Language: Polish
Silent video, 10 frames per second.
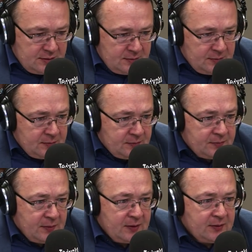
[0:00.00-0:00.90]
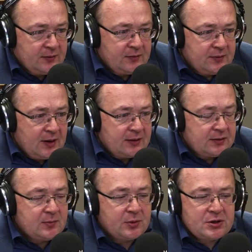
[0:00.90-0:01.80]
e, na
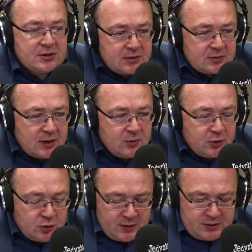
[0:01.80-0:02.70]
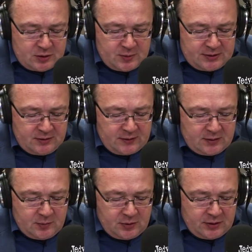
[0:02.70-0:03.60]
tym posiedzeniu Sejmu już będzie
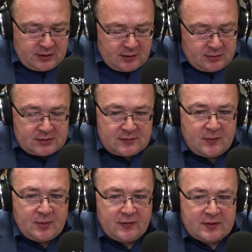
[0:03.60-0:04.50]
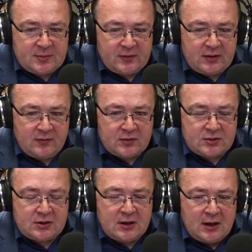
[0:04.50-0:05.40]
rozpatrywany projekt autorstwa Prawa i
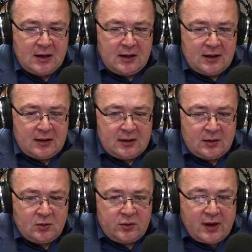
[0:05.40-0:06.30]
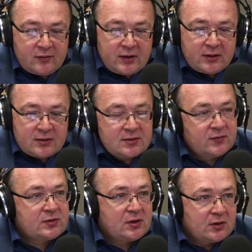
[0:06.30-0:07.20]
Sprawiedliwości. E, ujawniony
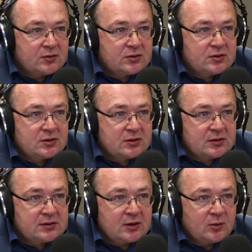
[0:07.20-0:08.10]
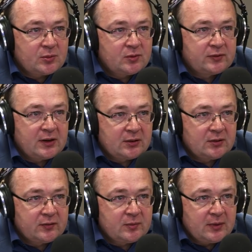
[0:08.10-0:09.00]
wysokość e, zarobków w
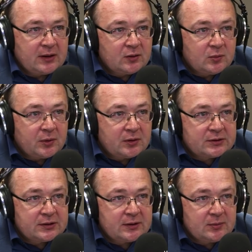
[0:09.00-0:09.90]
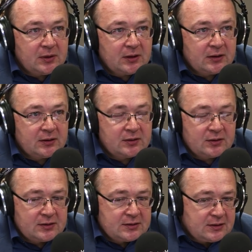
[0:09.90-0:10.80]
Narodowym Banku Polskim. E,
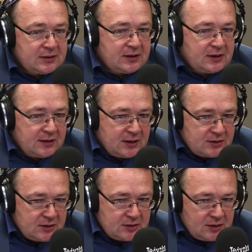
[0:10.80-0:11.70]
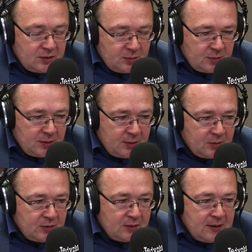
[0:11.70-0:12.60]
to jest jedna część tego
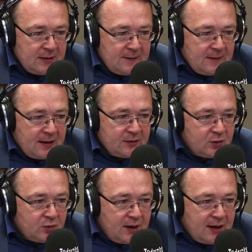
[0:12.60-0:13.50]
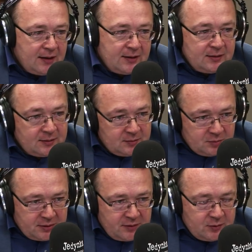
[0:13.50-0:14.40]
problemu, a druga, e,
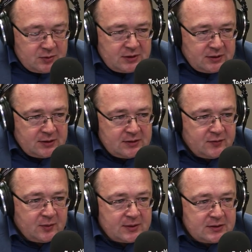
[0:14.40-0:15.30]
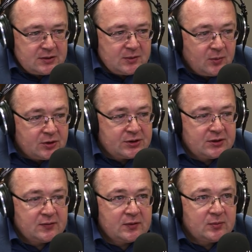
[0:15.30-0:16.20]
pojawiły się takie informacje, że może
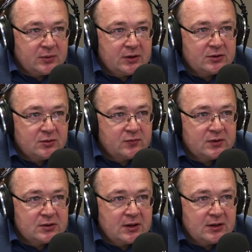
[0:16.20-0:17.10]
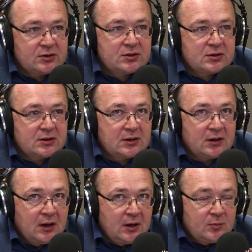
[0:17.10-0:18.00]
się w tym projekcie również znaleźć
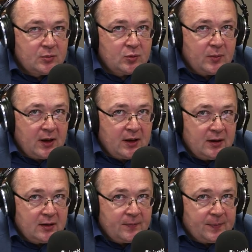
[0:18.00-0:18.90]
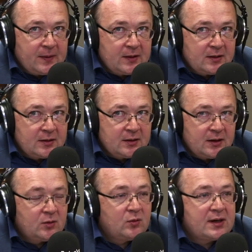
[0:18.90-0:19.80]
próba
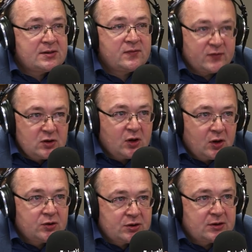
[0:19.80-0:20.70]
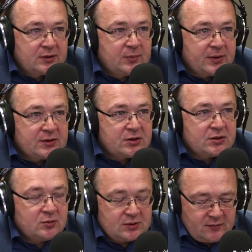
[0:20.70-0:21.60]
Y, regulacji wysokości tych pensji,
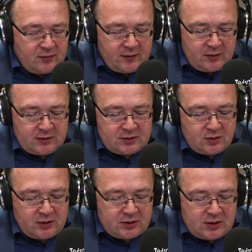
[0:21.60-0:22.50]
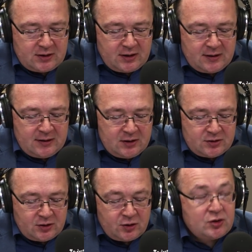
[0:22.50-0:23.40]
czyli ustawowego też określenia
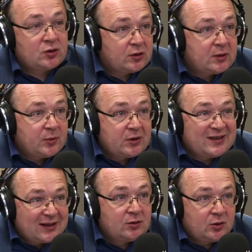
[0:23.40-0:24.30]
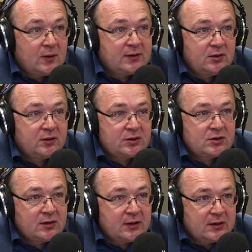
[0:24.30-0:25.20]
czegoś, co do tej pory tak dokładnie mhm.
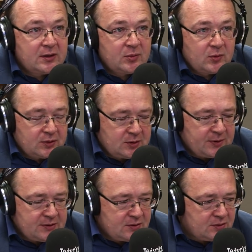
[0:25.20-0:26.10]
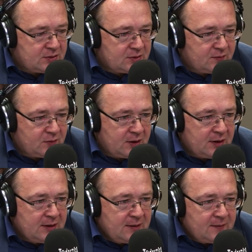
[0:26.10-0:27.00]
określone nie było. Co pan sądzi o tych dwóch,
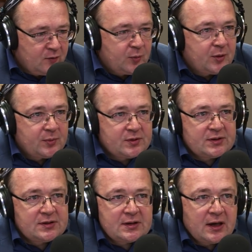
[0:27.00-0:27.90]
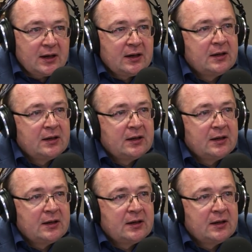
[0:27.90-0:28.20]
ja dwóch y, y, propozycjach?